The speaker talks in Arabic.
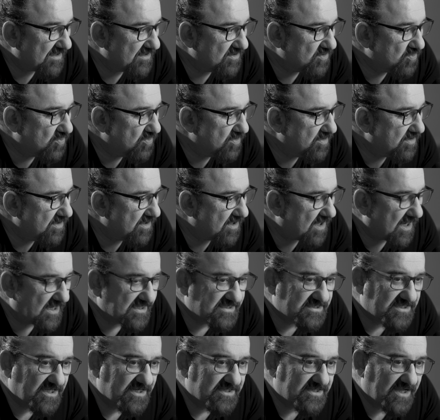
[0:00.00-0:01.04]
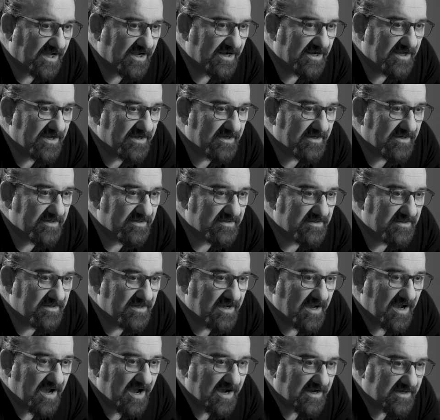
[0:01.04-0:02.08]
يعني يقول حصلت على
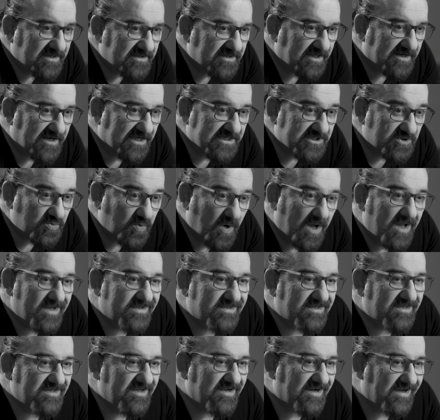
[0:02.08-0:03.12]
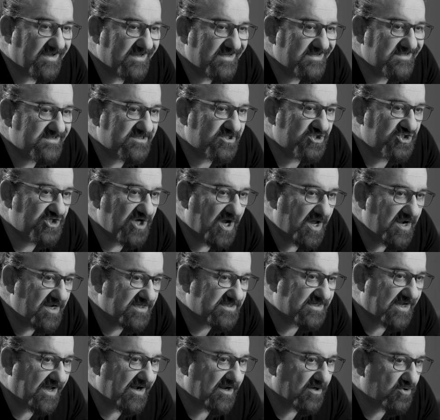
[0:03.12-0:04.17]
أكثر أصوات لرئيس
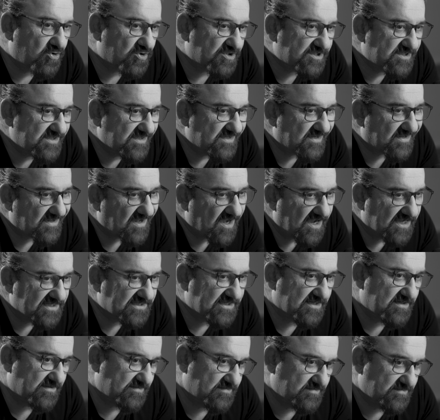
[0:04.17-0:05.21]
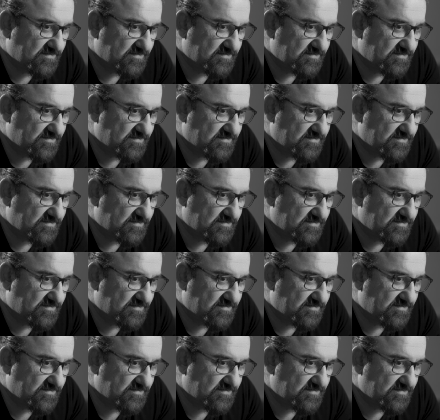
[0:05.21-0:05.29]
جالس على كرسي الرئاسة